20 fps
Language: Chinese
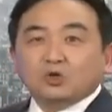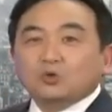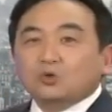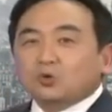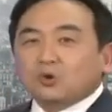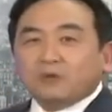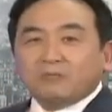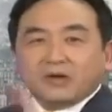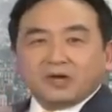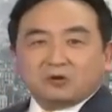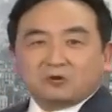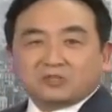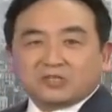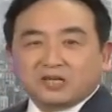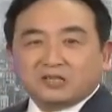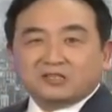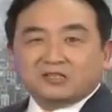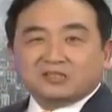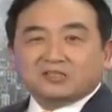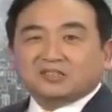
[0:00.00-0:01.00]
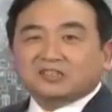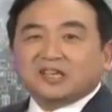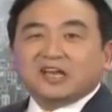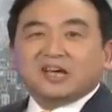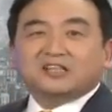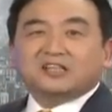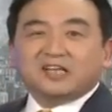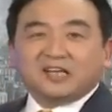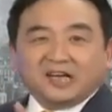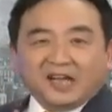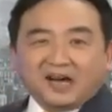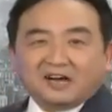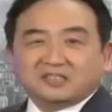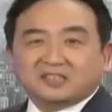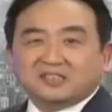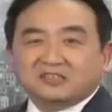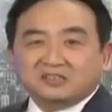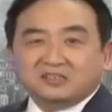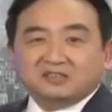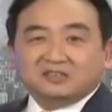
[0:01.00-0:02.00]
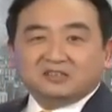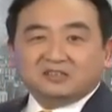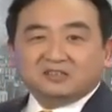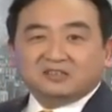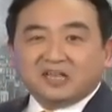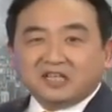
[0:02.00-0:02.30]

如果没有神，这天地良心、